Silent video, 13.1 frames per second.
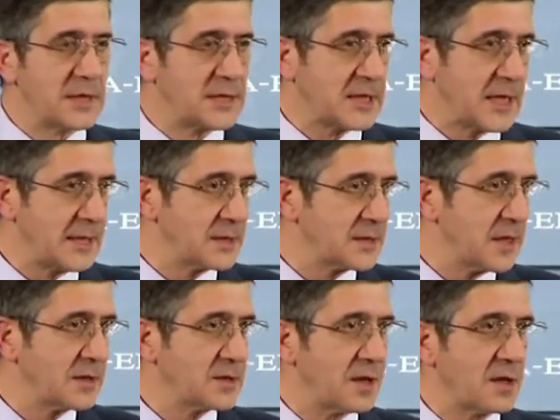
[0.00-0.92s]

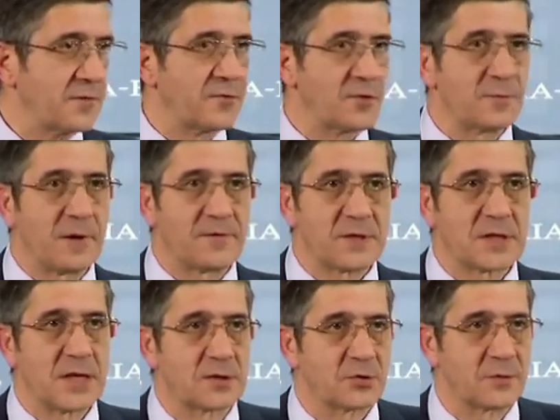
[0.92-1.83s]
descansa esta reforma
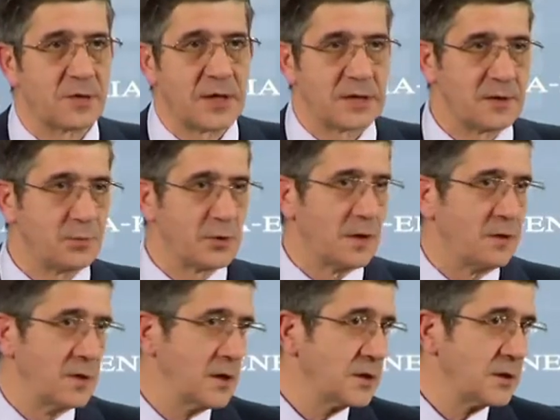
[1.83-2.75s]
fiscal sobre las
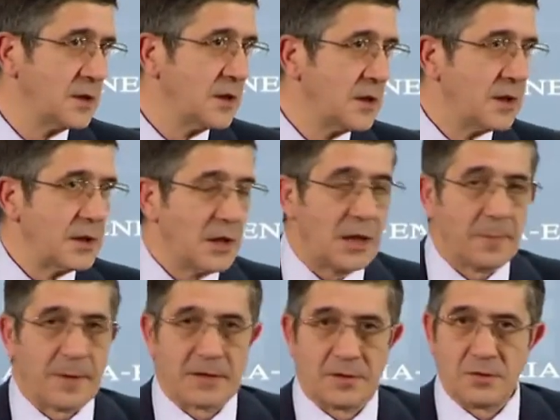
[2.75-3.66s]
diputaciones y que
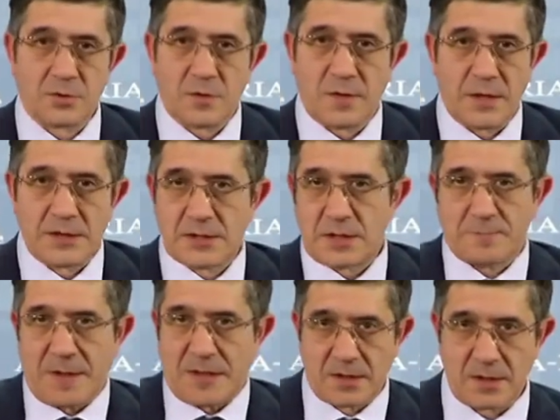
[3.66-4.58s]
el Partido Socialista es
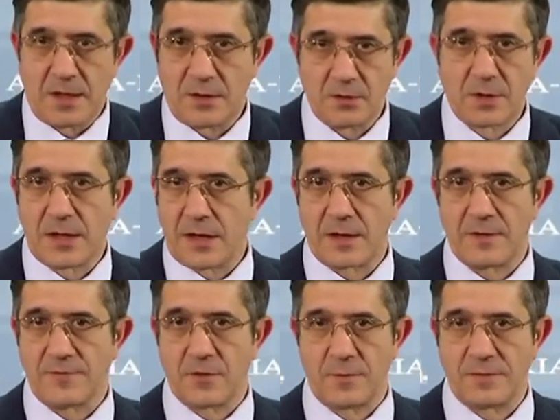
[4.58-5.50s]
partidario de que la
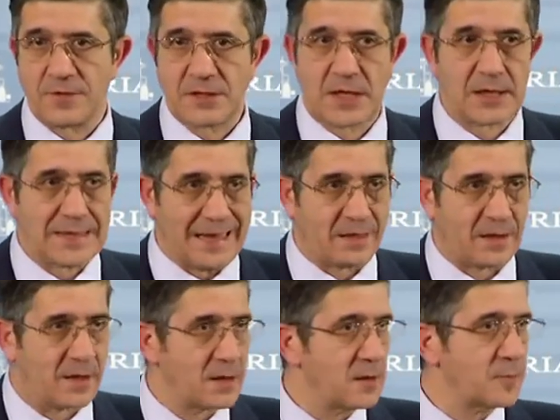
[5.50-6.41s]
reforma fiscal
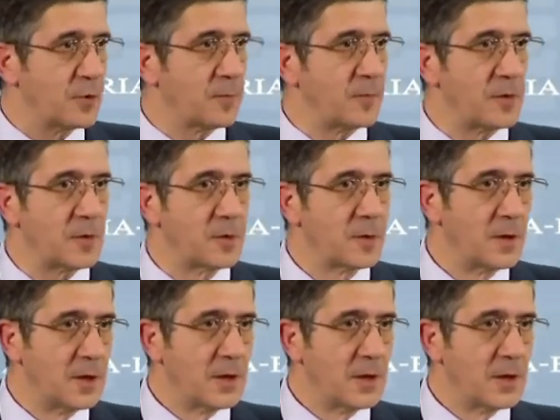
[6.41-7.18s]
nazca del propio